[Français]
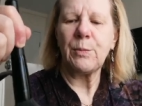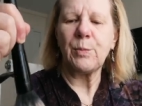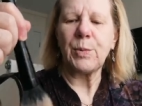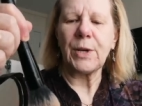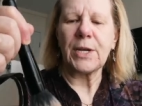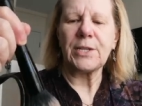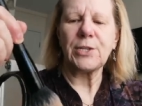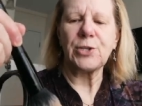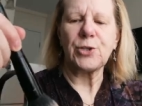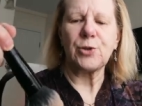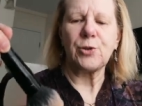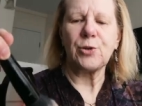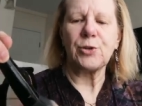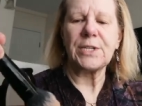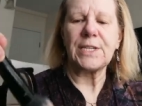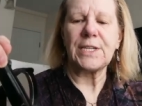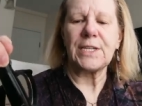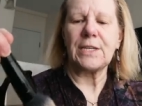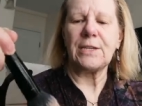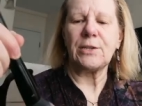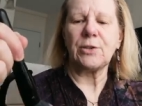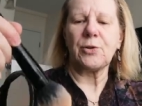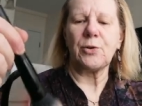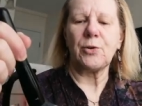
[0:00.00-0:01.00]
parce que
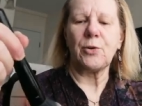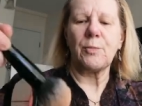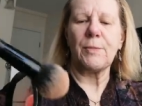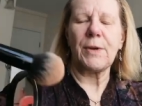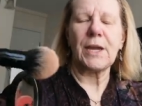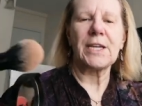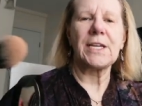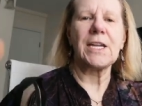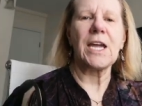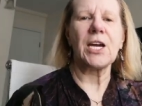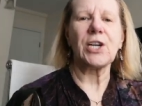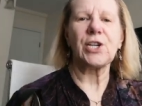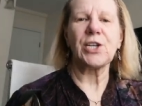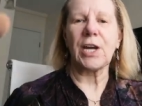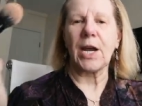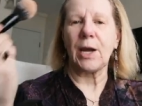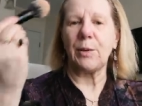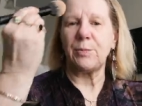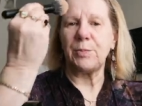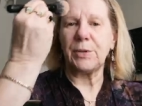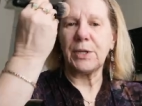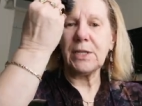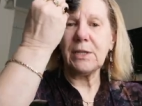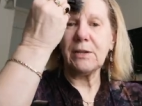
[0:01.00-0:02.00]
c'est un maquillage
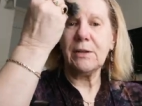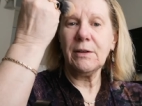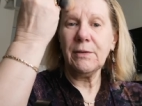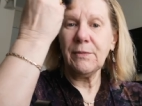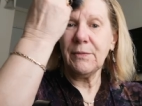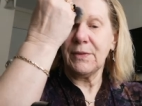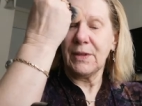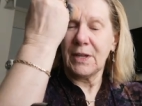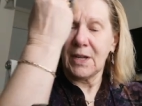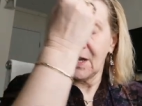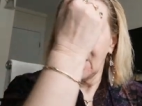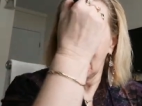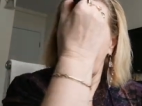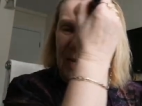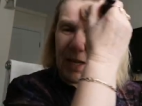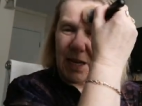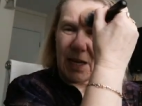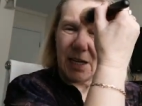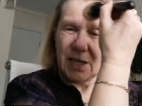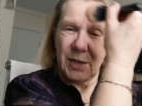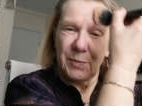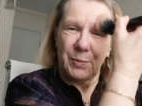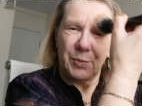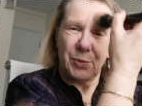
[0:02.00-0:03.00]
rapide.
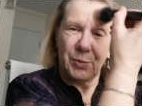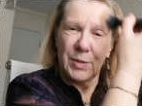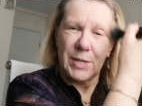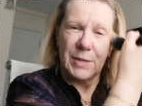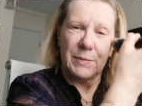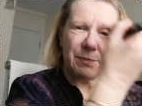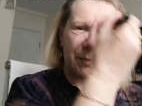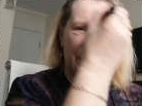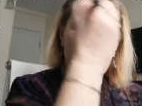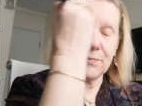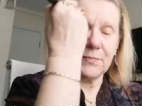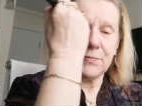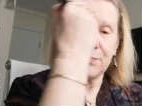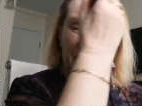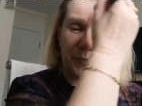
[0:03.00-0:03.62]
Et puis,